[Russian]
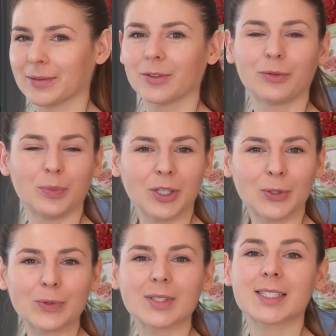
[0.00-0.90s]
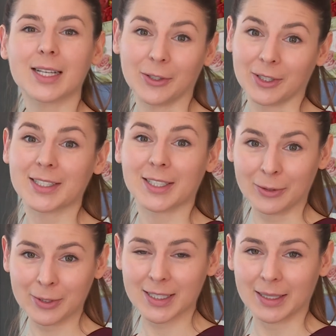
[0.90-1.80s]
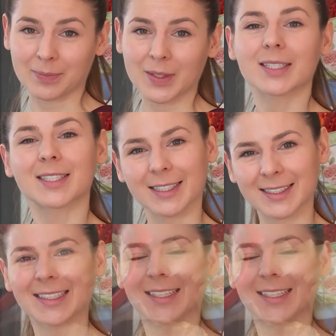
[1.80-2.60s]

В меню соленая закуска, сырные